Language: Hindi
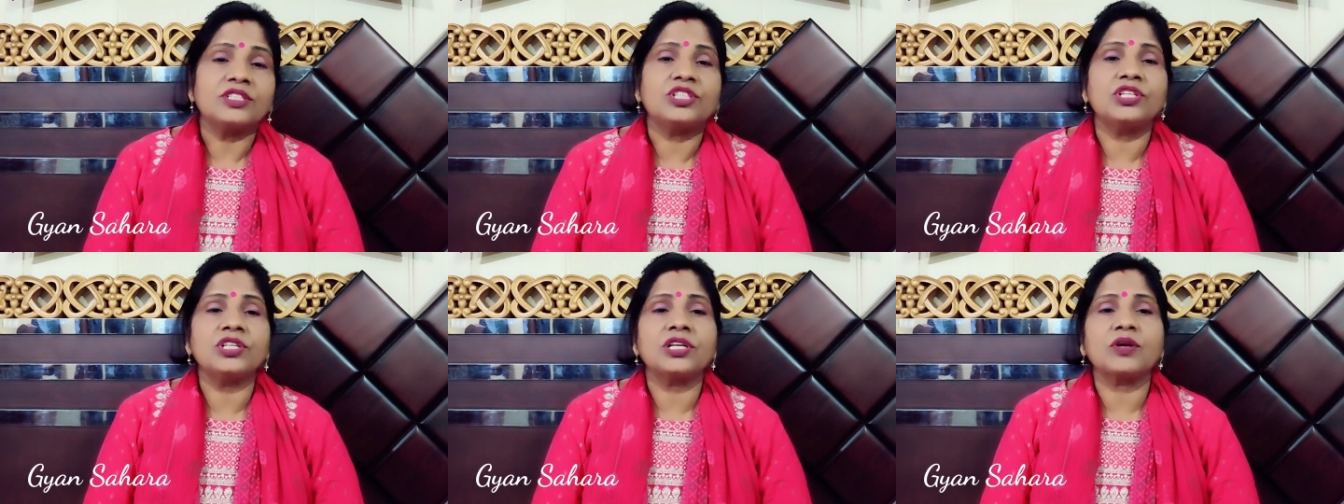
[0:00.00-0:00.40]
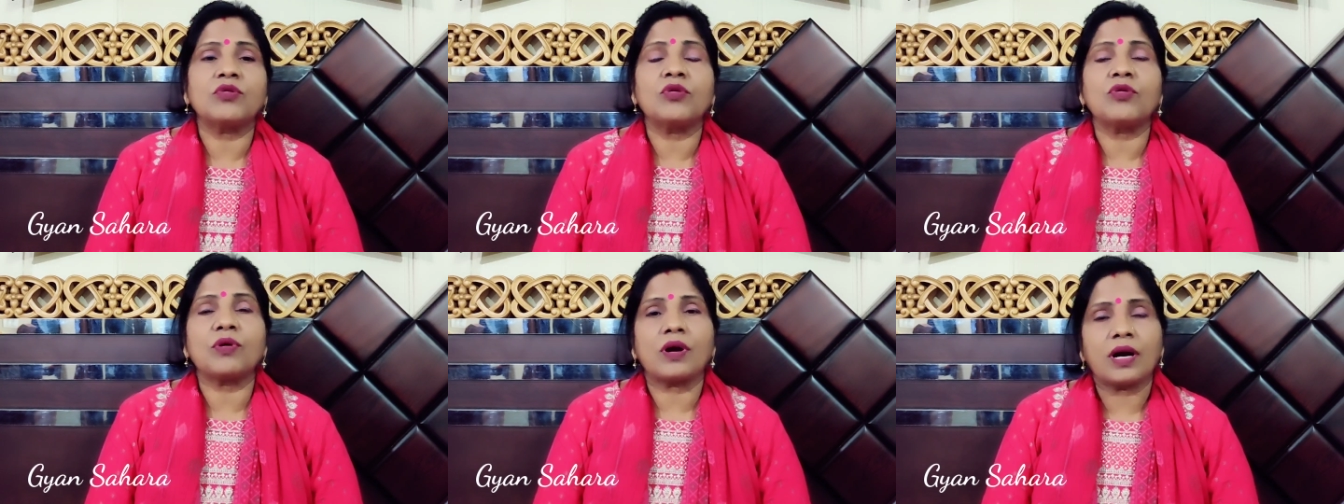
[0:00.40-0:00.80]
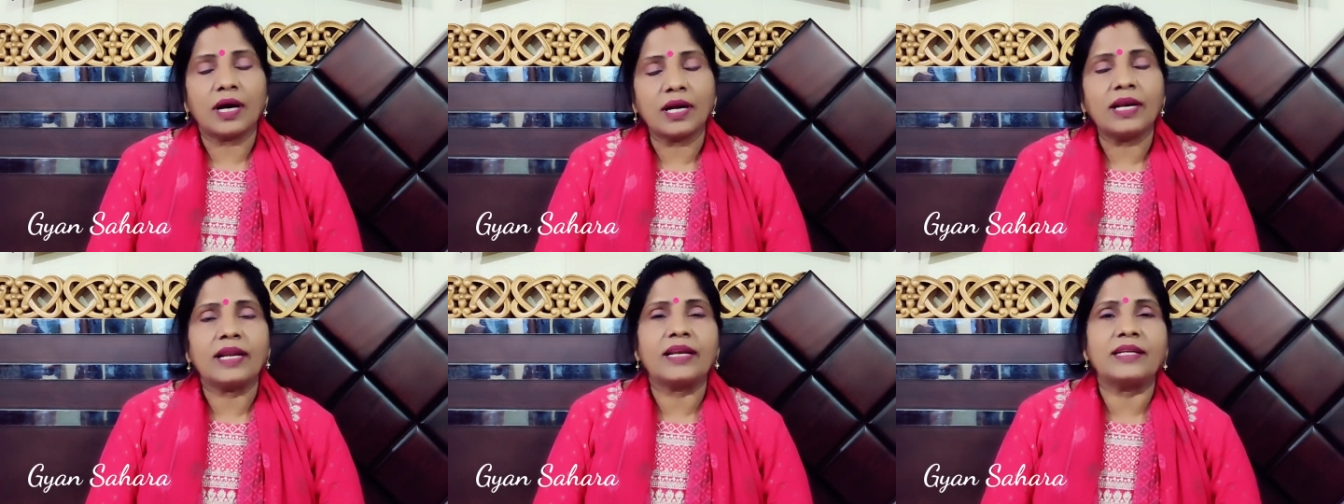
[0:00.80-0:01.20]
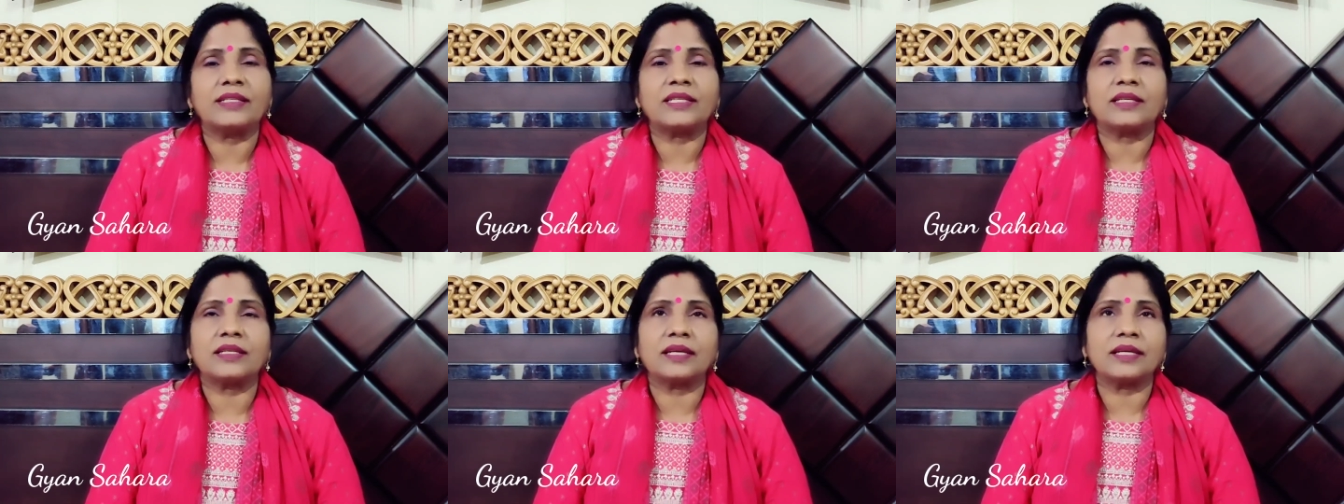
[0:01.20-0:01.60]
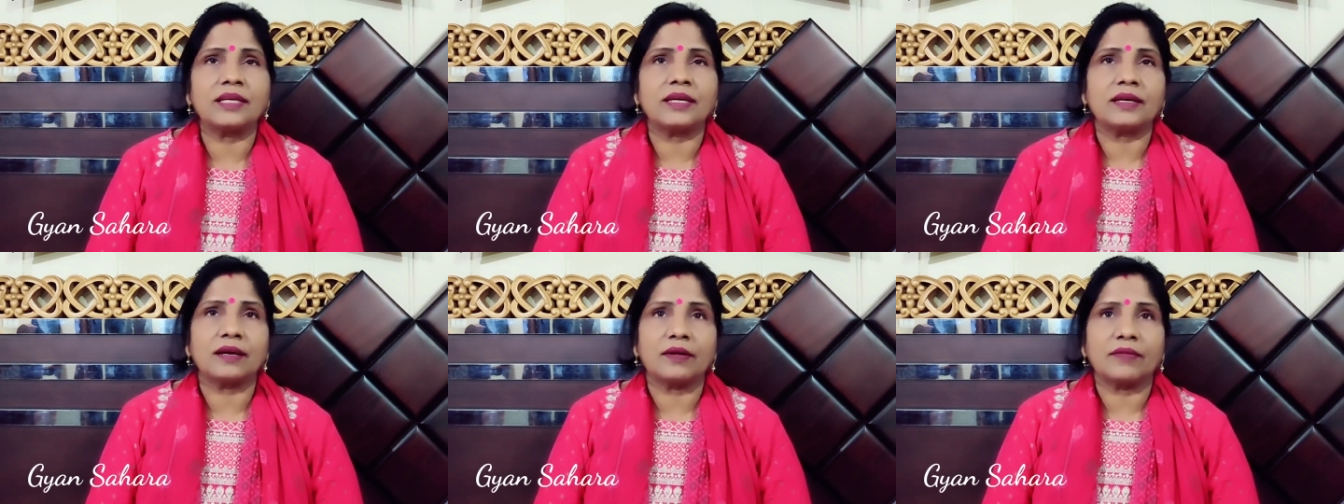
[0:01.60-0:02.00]
जिनको कर लेने से
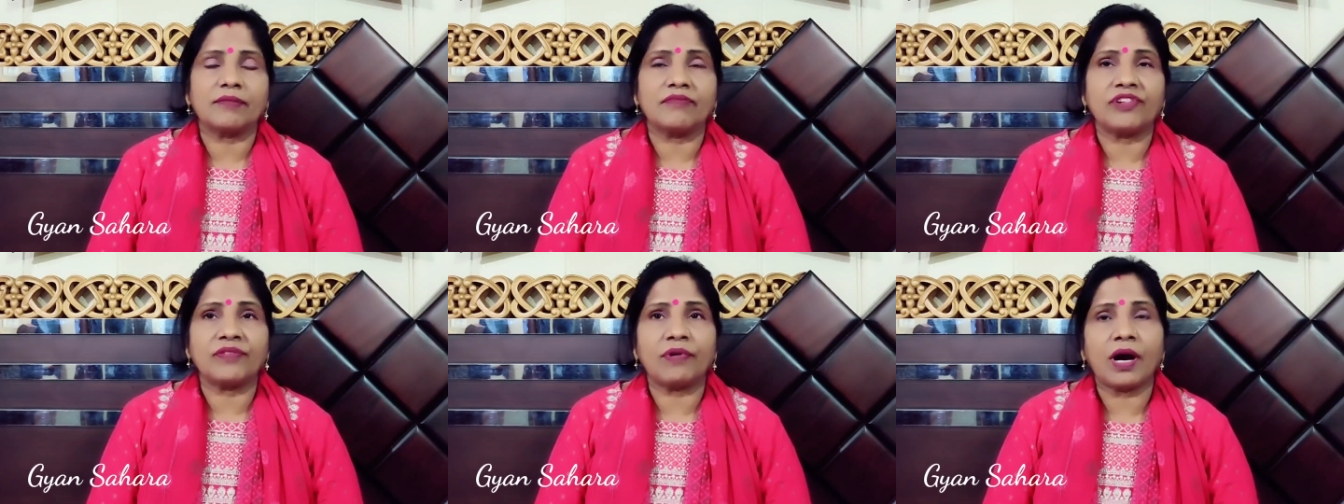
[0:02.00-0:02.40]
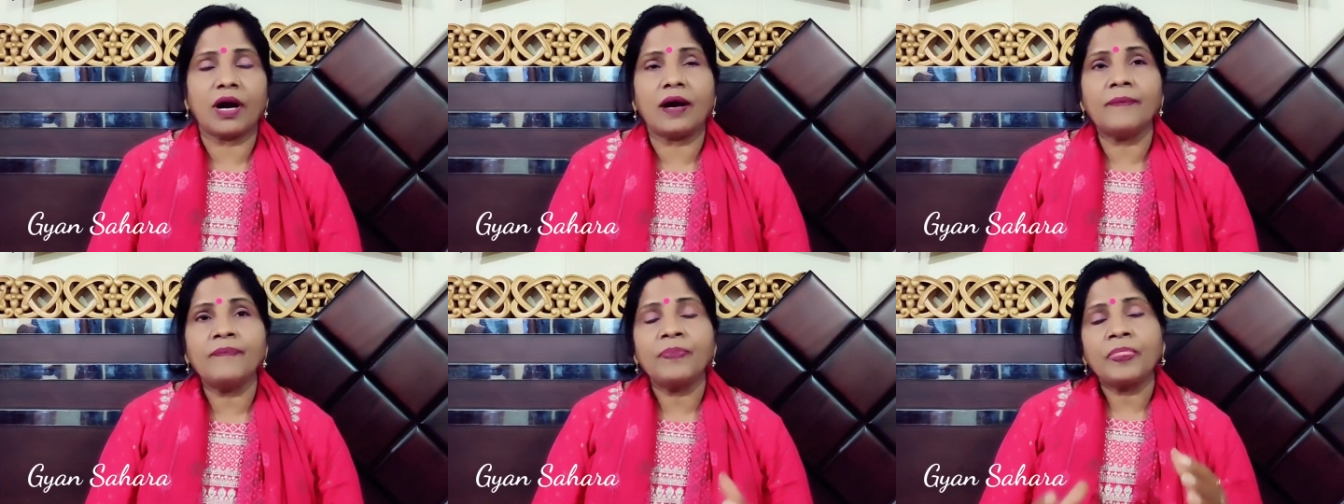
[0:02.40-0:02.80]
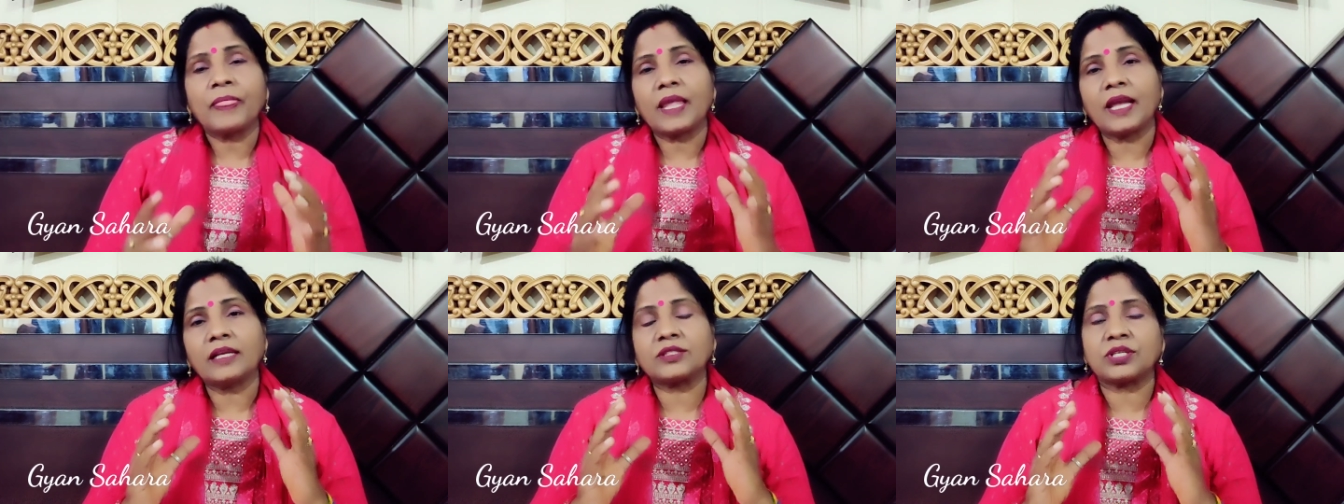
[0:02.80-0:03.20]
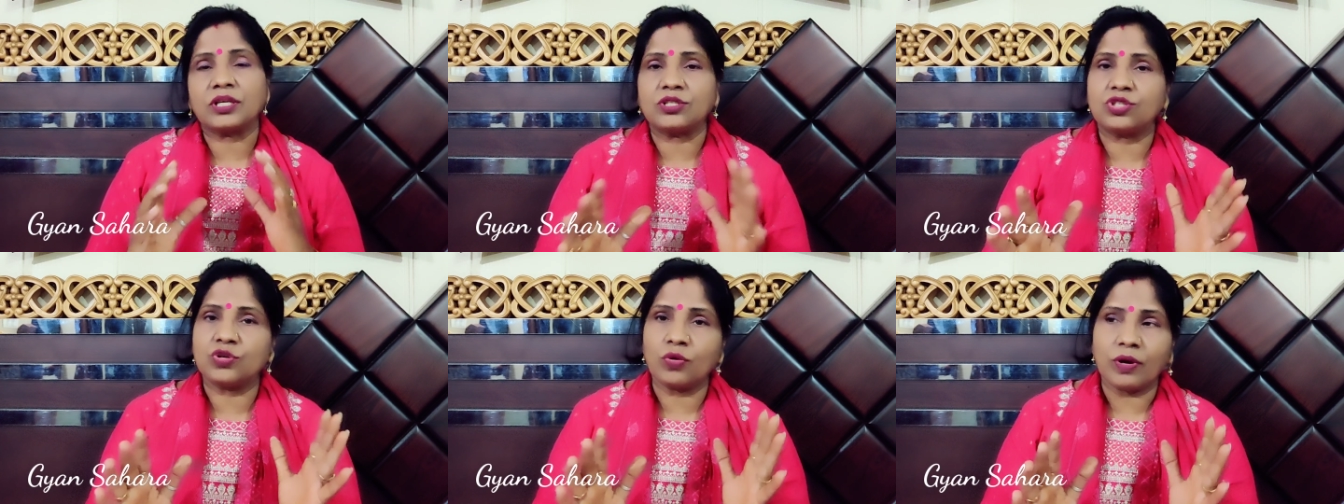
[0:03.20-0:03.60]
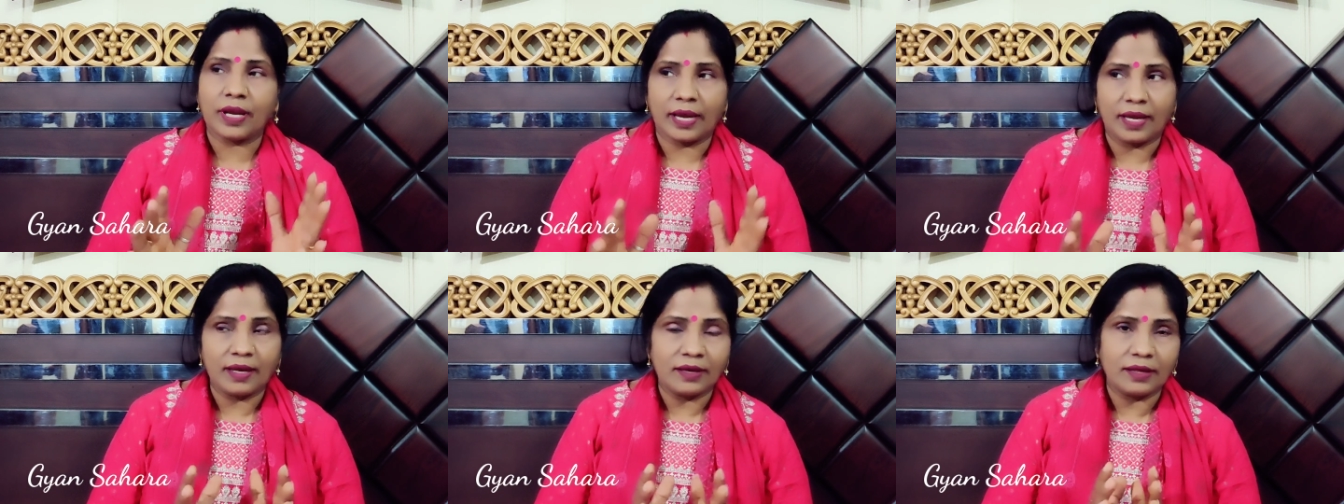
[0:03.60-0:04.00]
देखिए विवाह एक संजोग
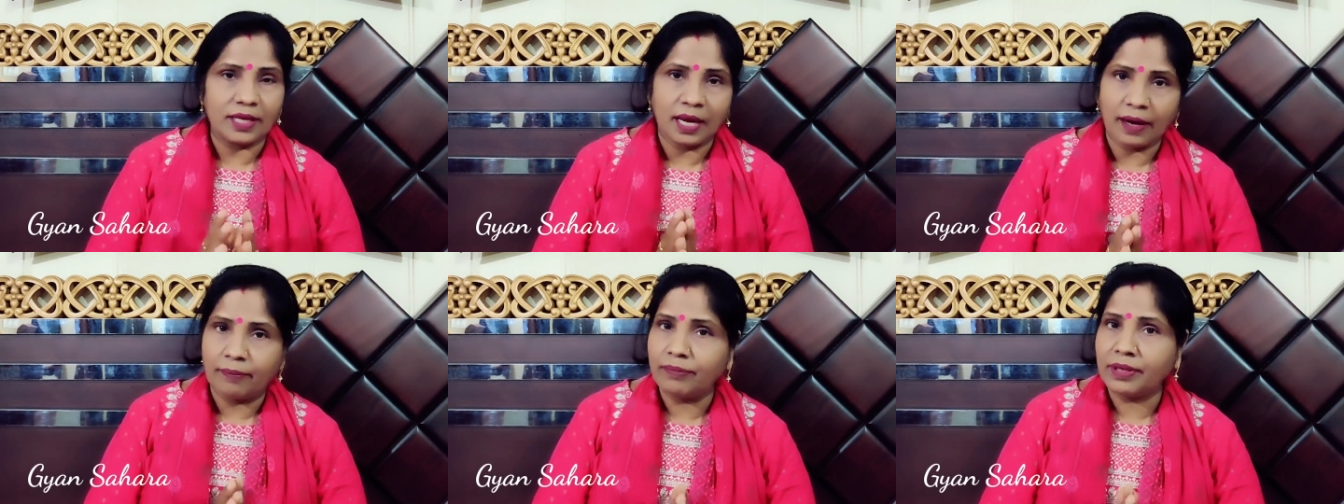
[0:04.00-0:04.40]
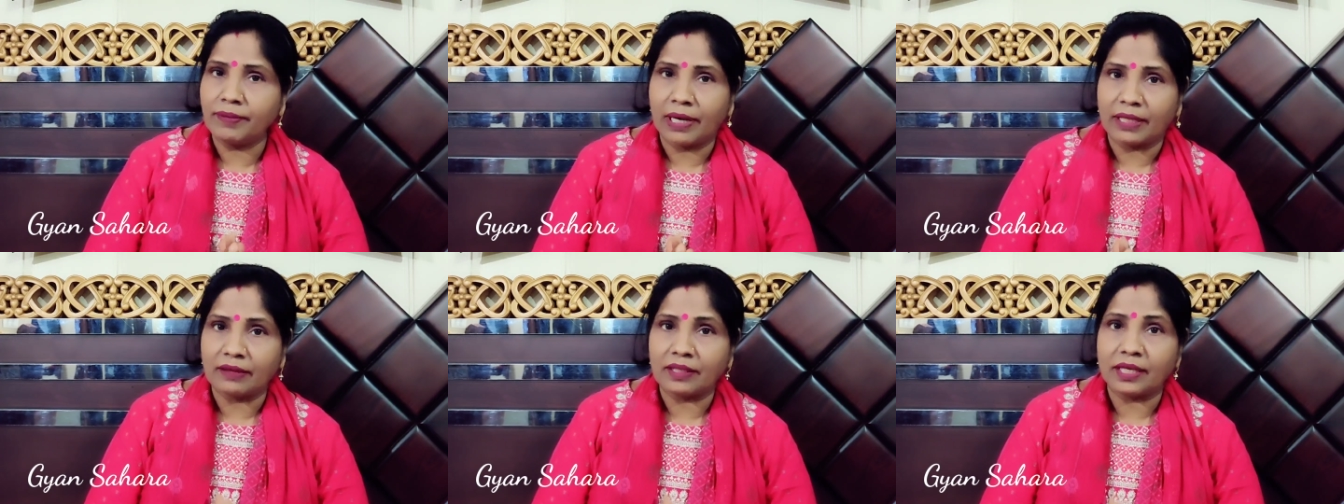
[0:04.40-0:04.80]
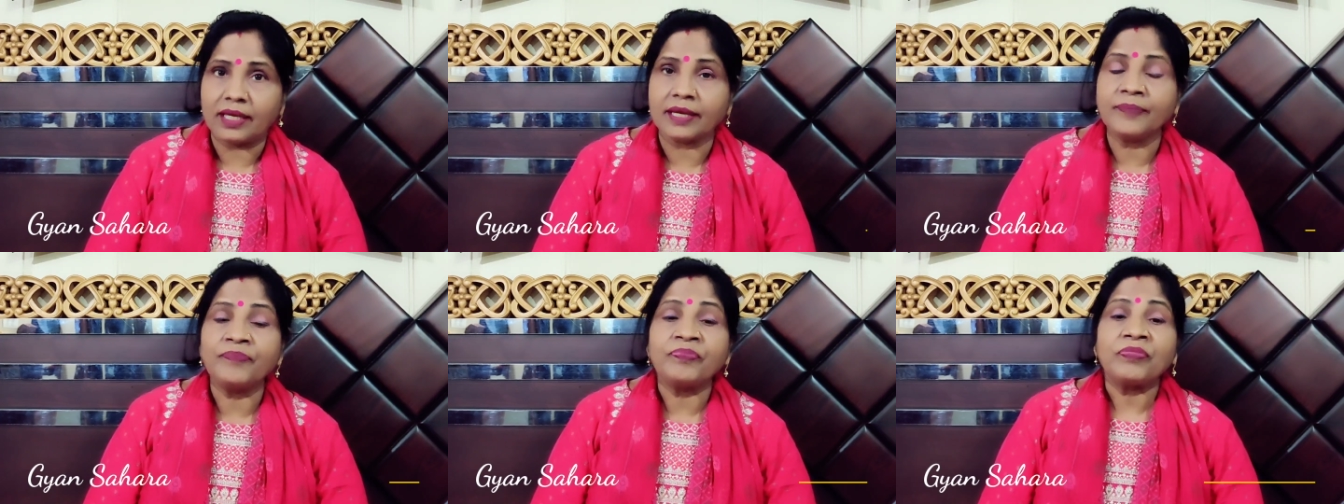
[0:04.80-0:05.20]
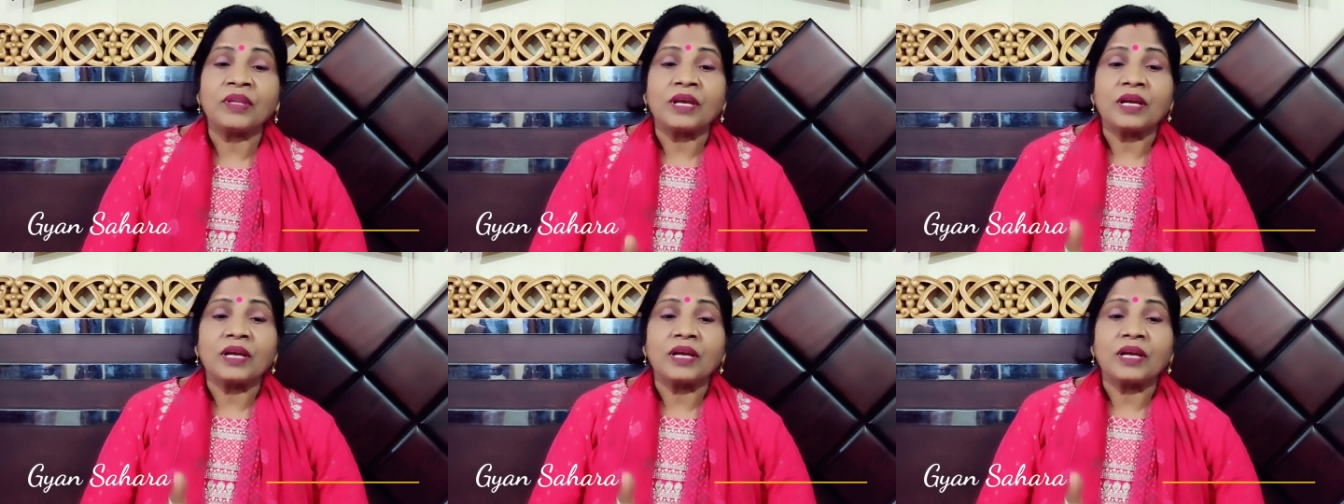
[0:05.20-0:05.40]
है ये हम भी मानते हैं